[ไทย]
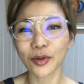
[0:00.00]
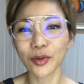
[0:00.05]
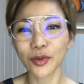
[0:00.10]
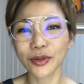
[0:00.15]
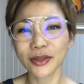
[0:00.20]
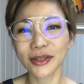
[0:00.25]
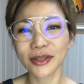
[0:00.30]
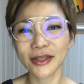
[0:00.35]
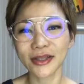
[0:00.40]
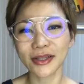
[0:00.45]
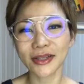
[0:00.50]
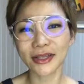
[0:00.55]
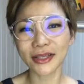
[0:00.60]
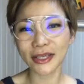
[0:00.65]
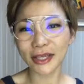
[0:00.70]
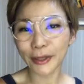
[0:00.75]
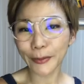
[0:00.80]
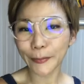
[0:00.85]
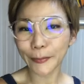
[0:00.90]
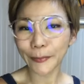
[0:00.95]
คุณ
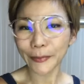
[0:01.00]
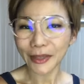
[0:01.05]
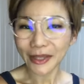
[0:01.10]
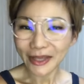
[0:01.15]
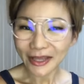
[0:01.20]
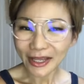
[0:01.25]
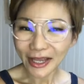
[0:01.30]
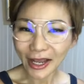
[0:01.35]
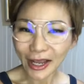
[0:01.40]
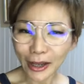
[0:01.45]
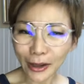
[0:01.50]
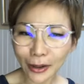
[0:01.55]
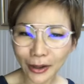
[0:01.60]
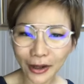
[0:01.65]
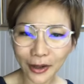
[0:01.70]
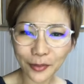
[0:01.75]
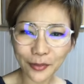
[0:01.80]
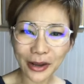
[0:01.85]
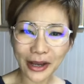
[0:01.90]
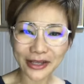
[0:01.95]
คิมมินนะคะ
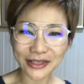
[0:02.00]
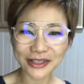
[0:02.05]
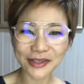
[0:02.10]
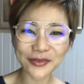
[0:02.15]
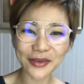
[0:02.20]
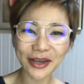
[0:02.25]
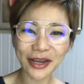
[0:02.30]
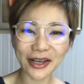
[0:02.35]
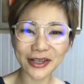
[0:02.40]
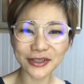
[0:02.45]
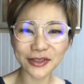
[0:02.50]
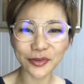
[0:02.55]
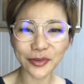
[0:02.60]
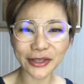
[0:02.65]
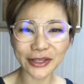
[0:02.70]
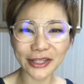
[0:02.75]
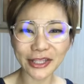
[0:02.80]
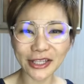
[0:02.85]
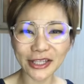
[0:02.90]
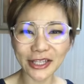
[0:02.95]
เข้ามาใช่ไหมคะส
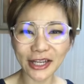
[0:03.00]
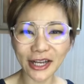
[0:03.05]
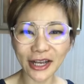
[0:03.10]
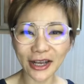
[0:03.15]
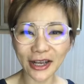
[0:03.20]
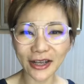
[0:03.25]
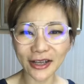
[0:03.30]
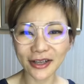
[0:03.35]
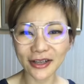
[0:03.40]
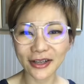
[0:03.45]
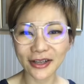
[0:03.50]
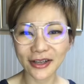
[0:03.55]
วัสดีนะคะ